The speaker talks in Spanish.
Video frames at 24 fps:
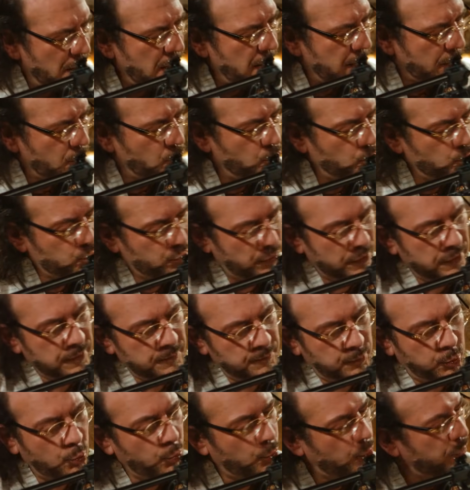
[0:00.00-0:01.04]
largo
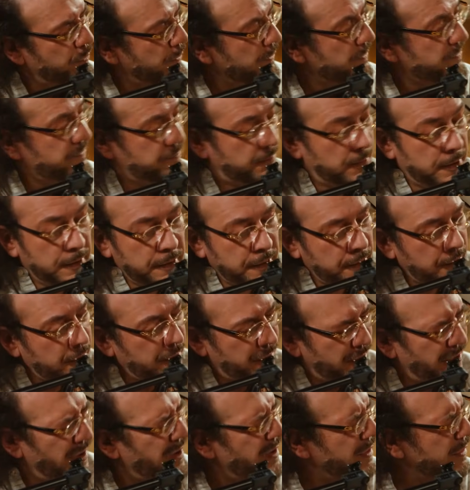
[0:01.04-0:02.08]
tiempo de
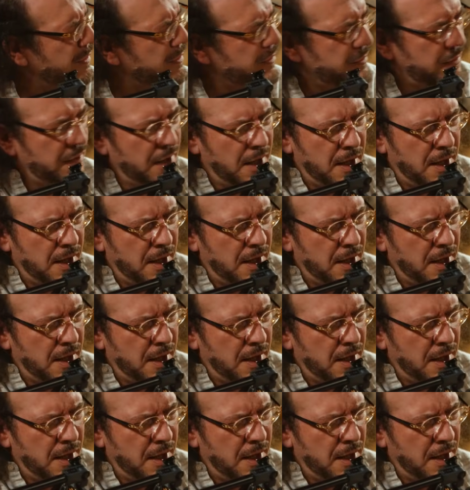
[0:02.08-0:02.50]
espera y